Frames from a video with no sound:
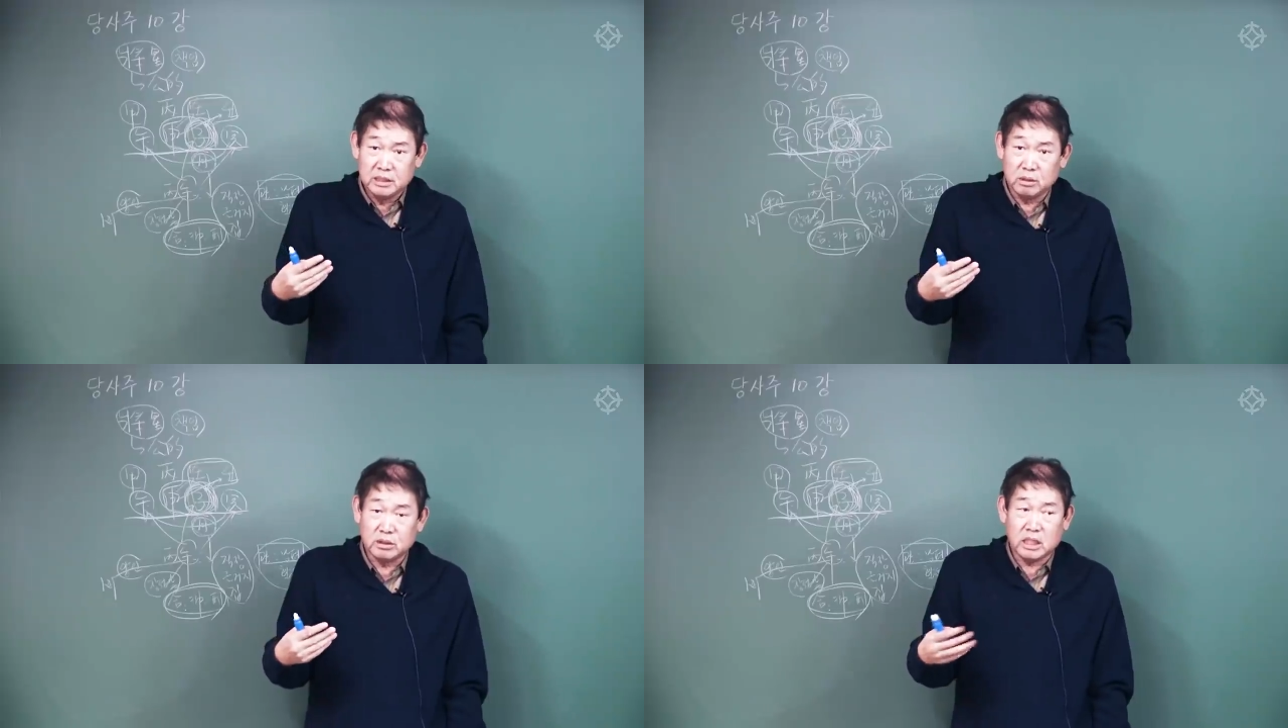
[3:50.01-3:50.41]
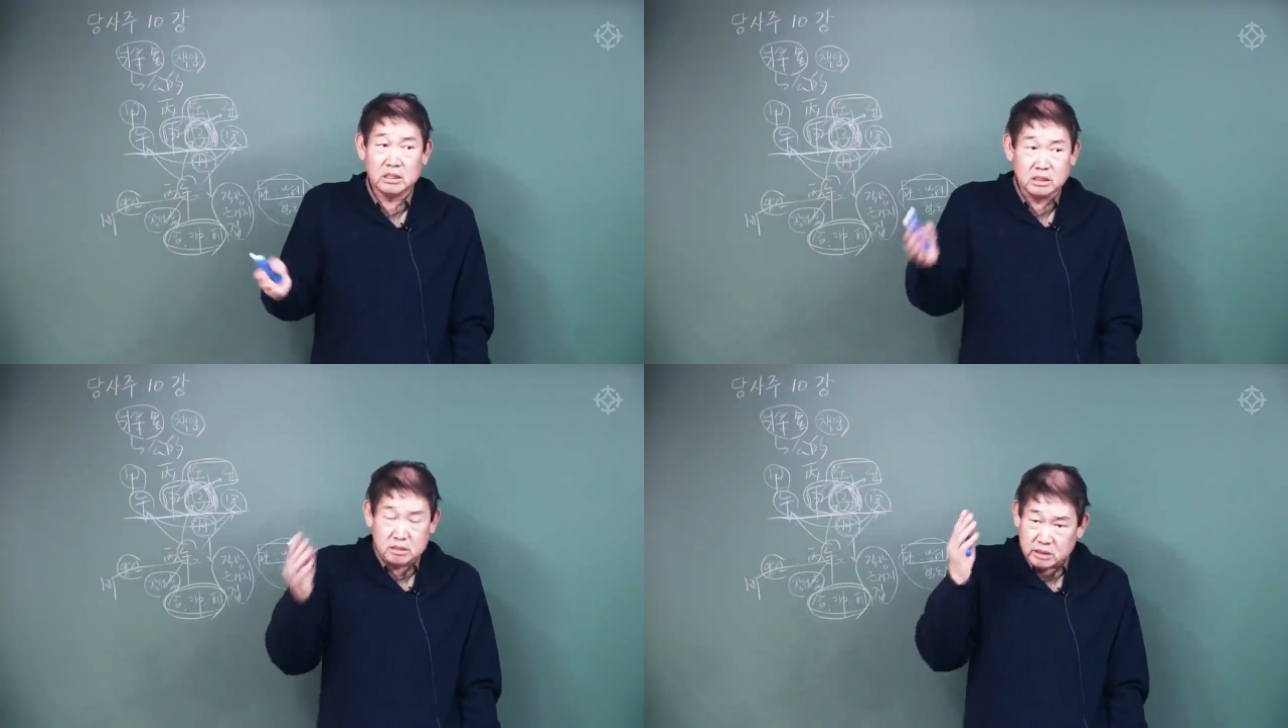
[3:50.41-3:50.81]

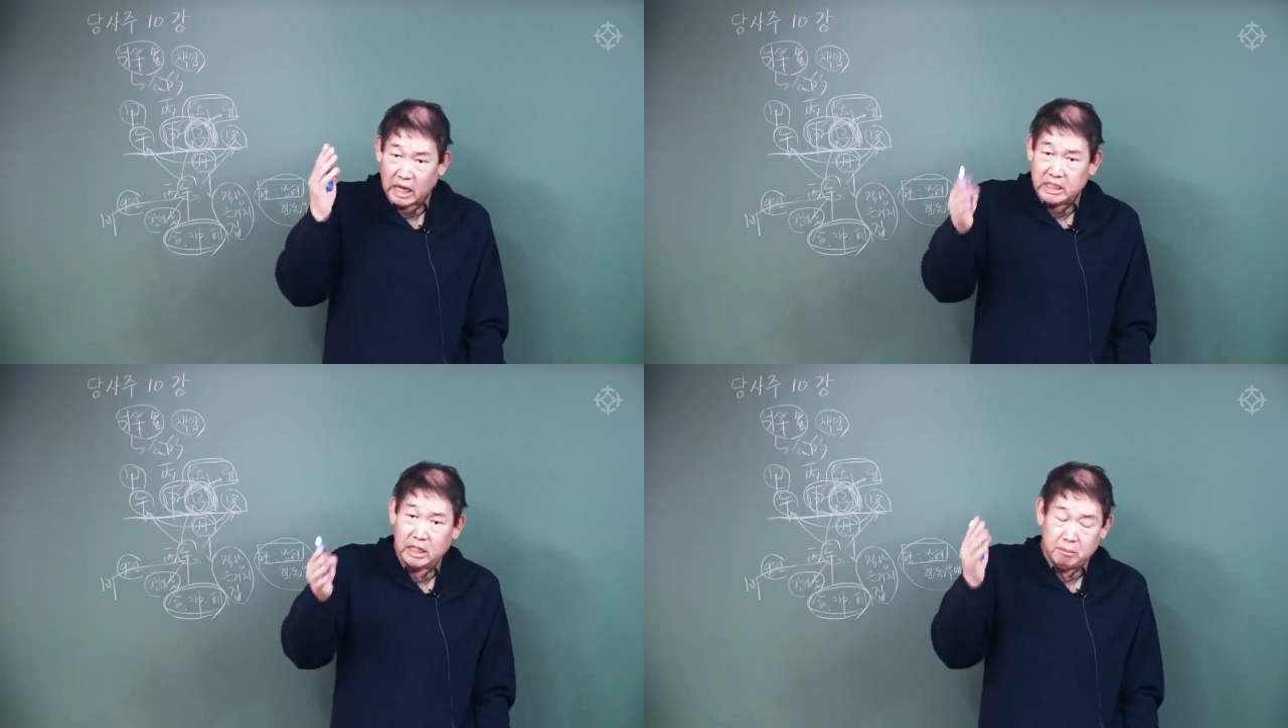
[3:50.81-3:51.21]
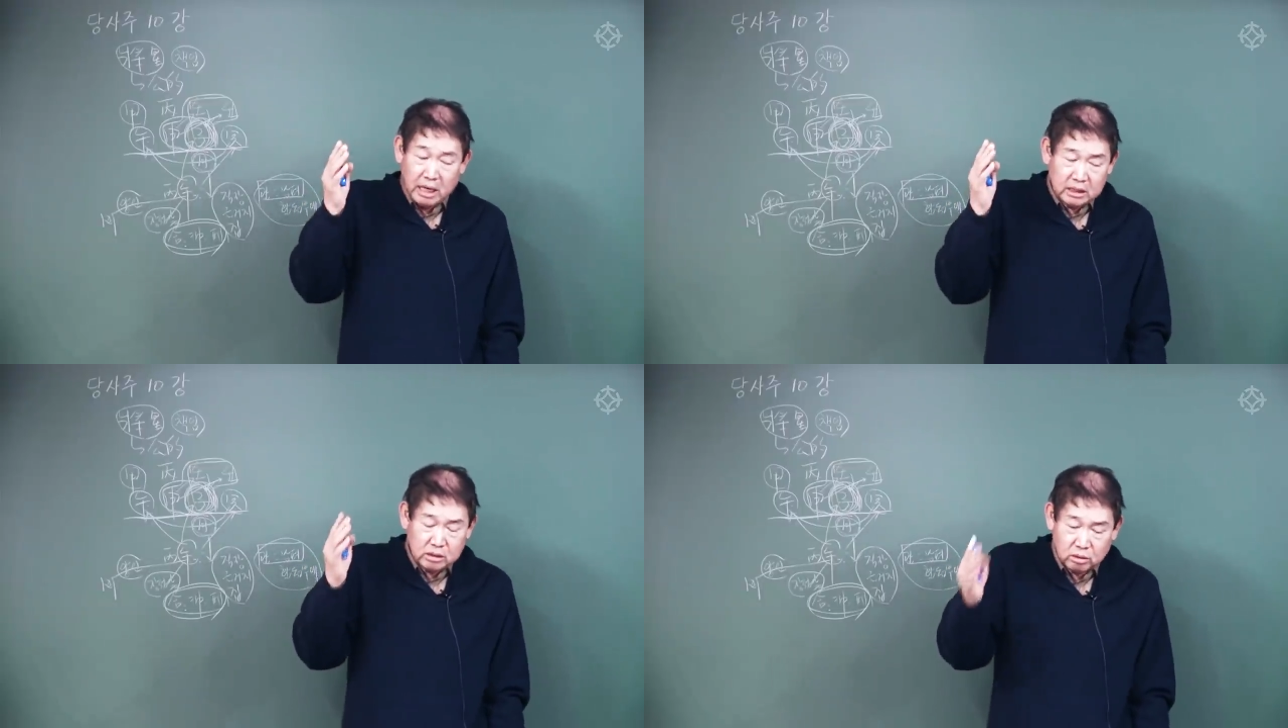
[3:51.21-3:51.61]
여자가 나이가
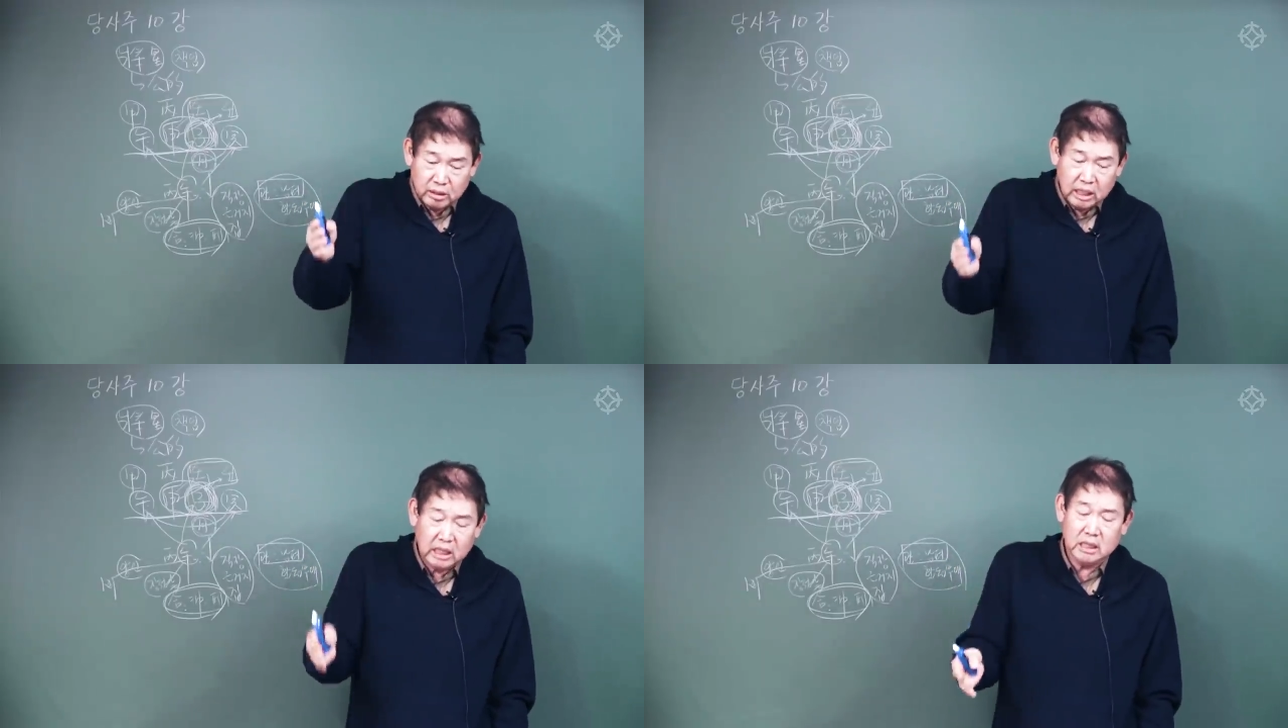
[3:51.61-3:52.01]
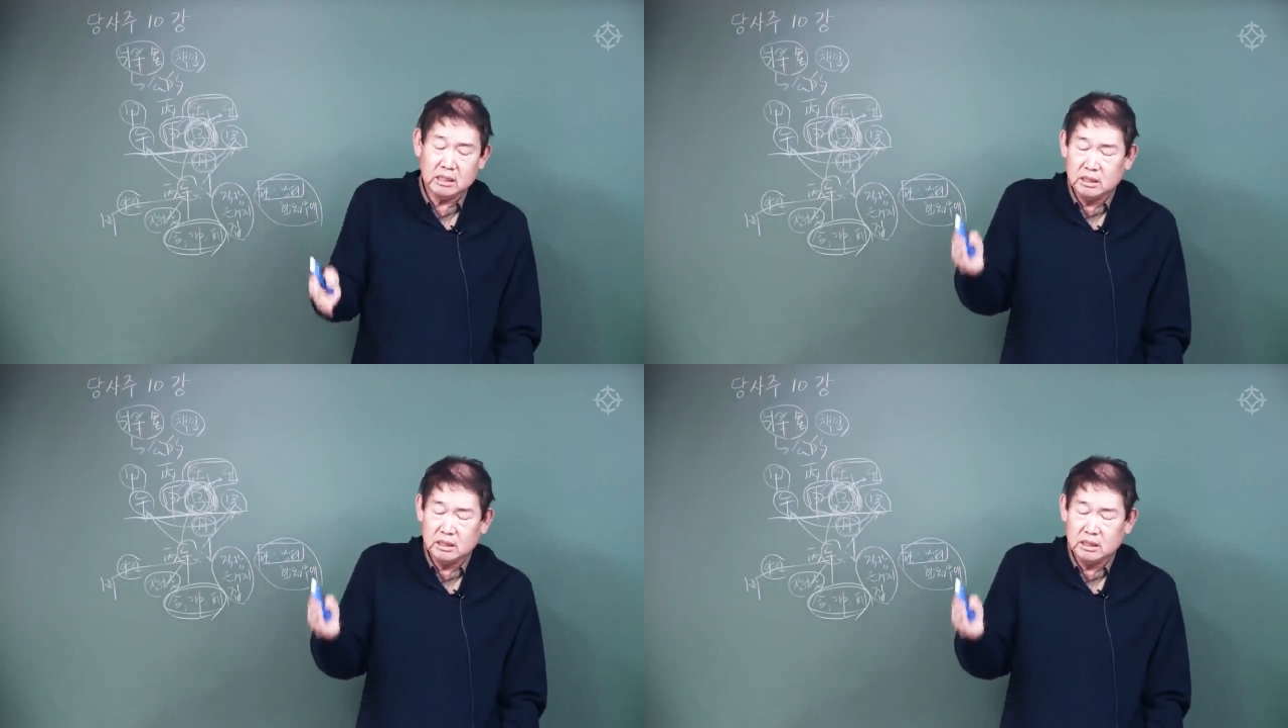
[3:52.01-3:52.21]
많거나